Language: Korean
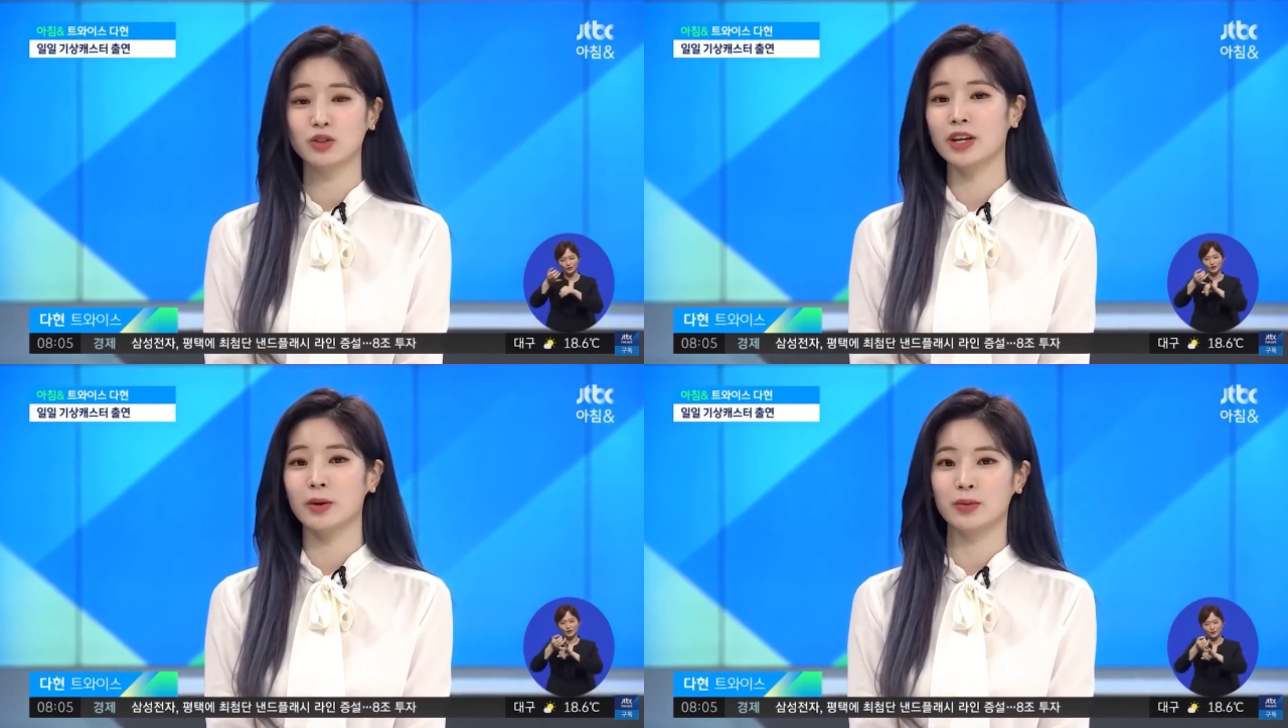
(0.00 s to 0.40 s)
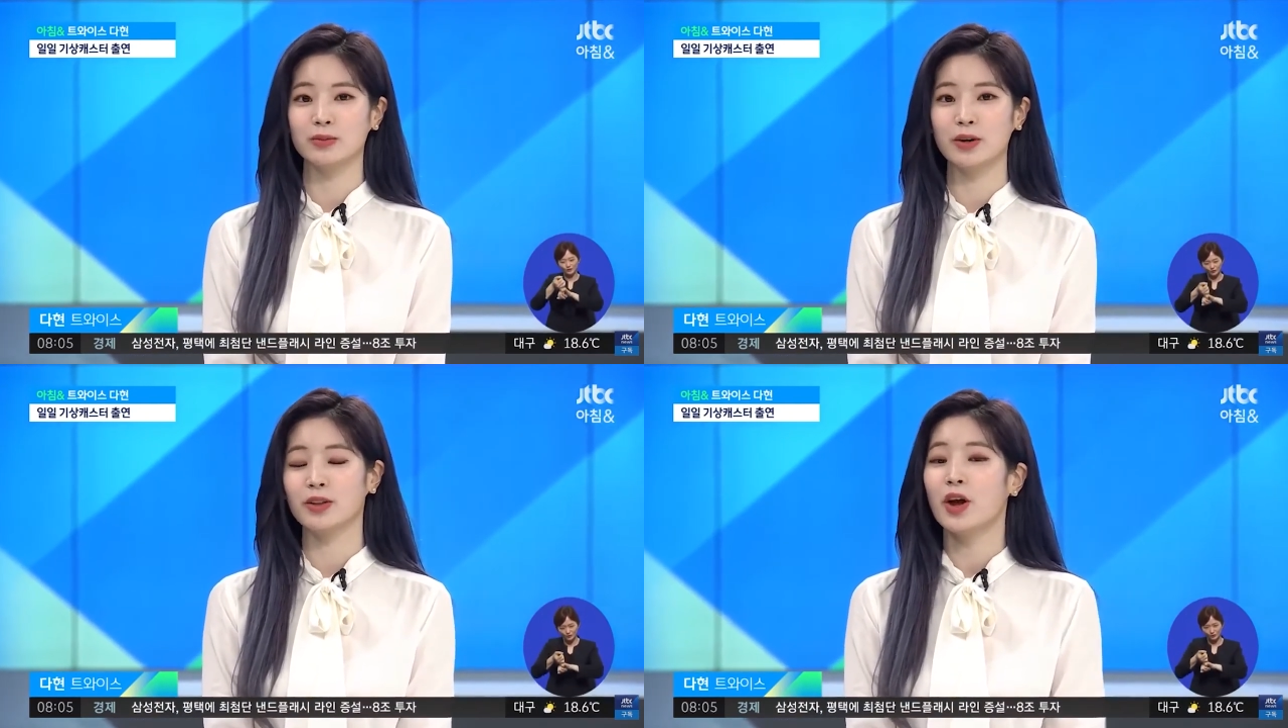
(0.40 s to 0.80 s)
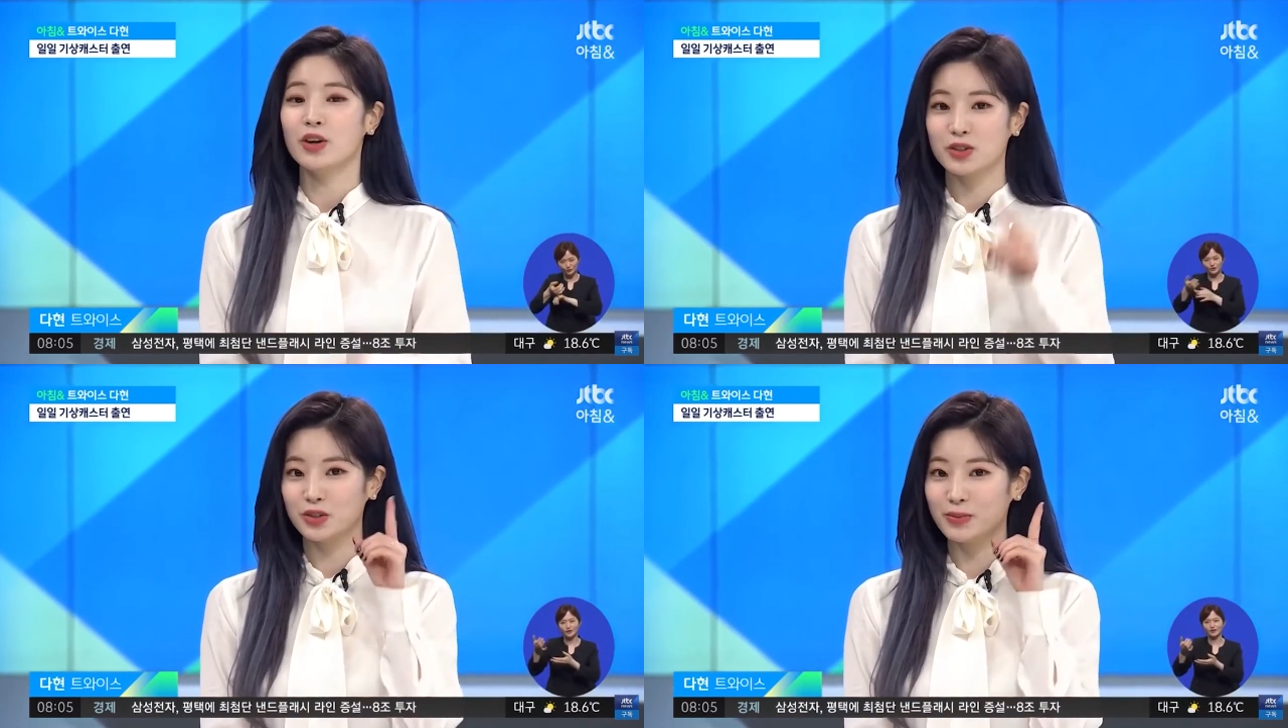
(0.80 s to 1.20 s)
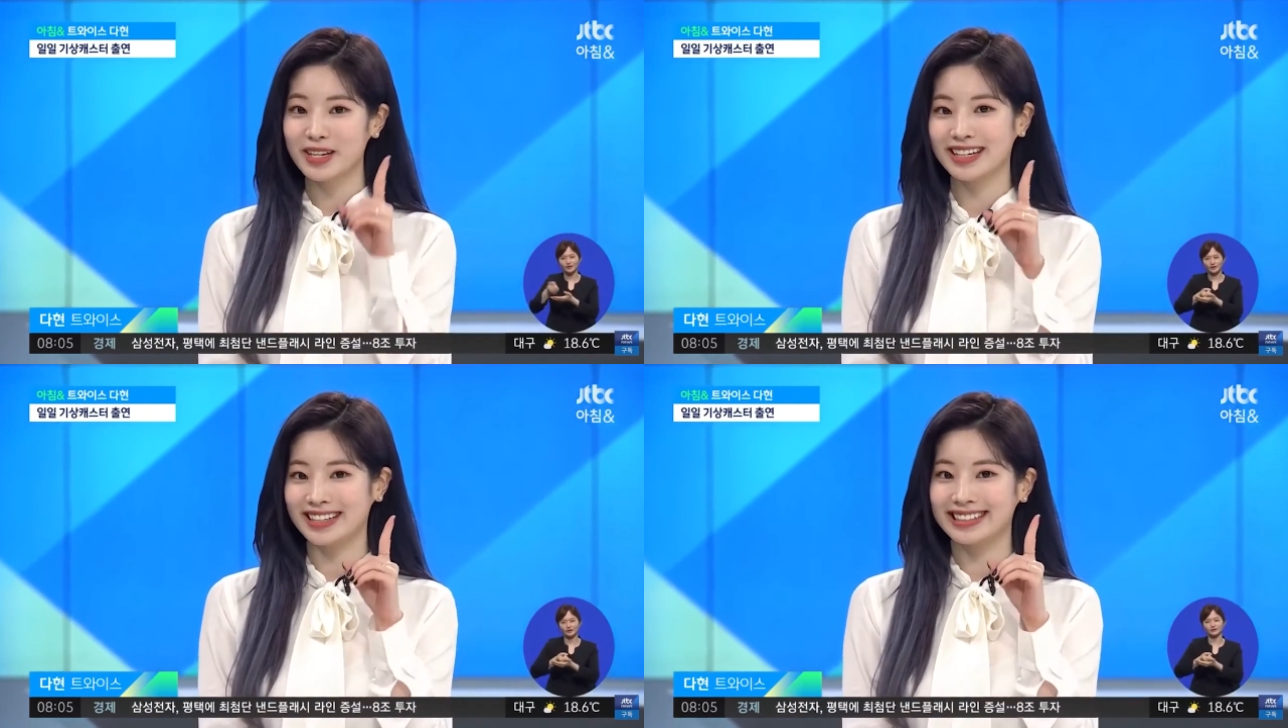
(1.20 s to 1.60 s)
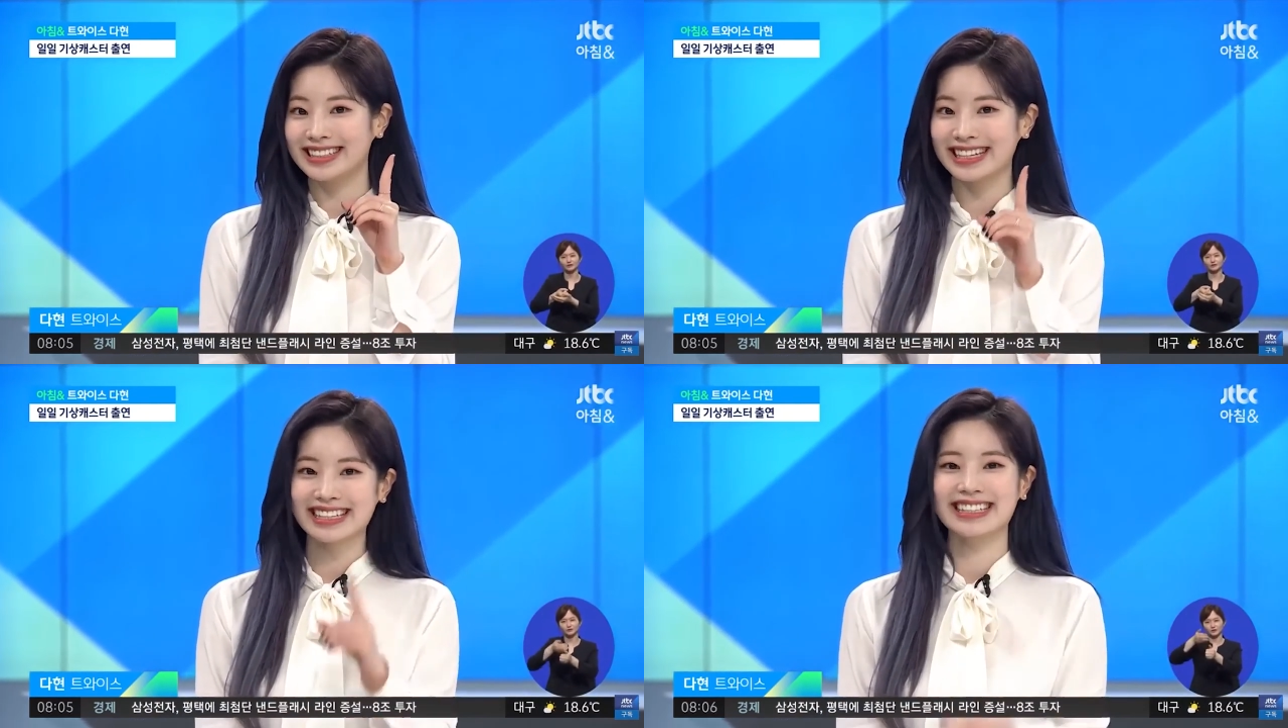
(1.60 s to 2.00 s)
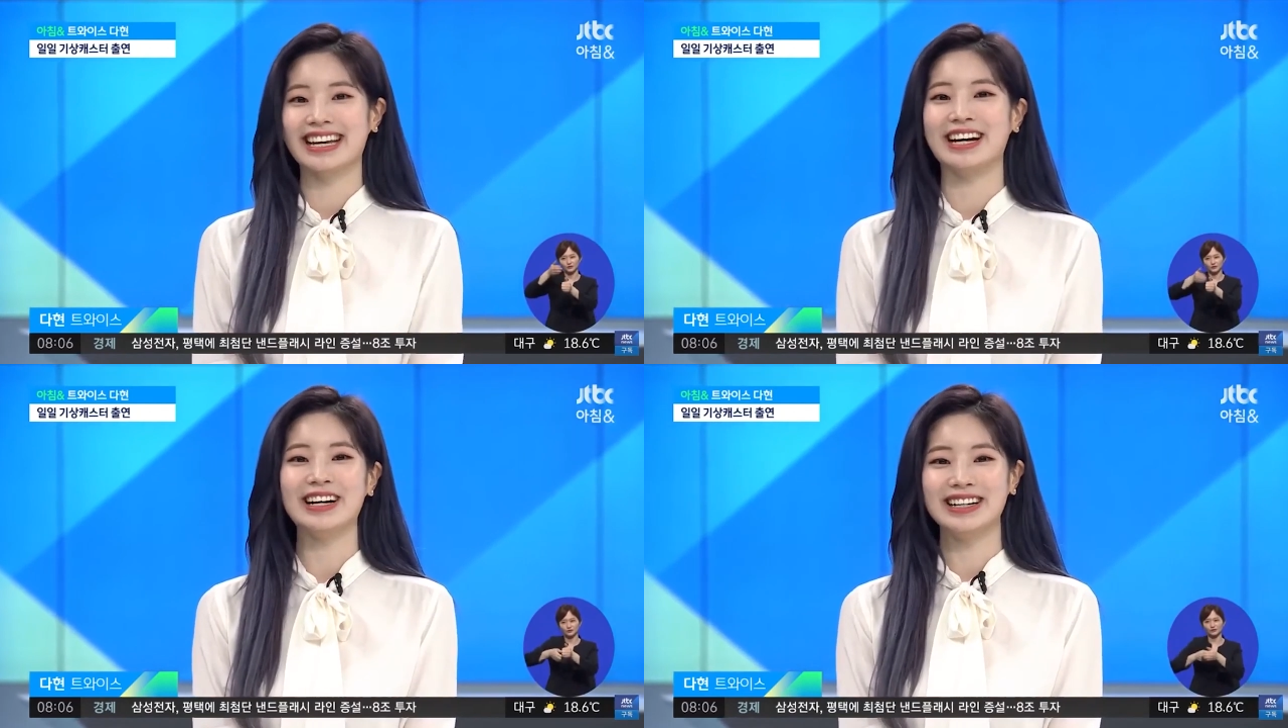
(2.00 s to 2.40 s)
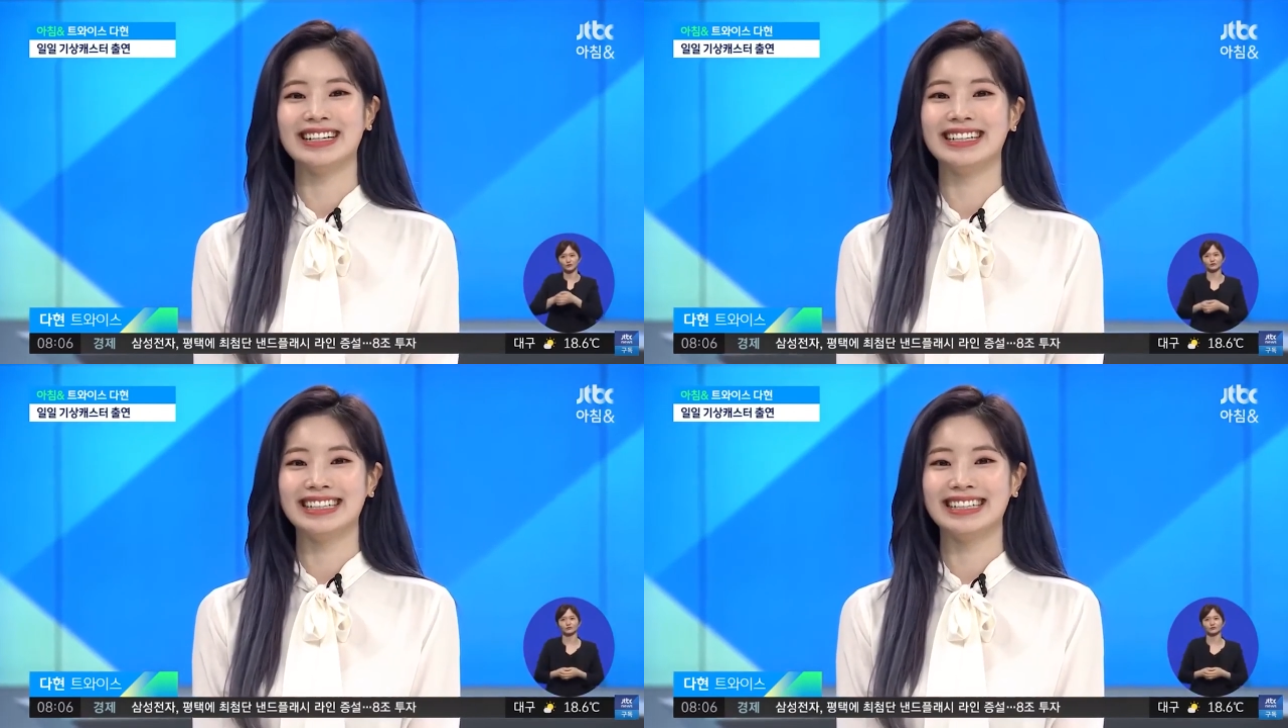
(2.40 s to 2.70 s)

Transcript: 우산 없으면 우비 챙기세요.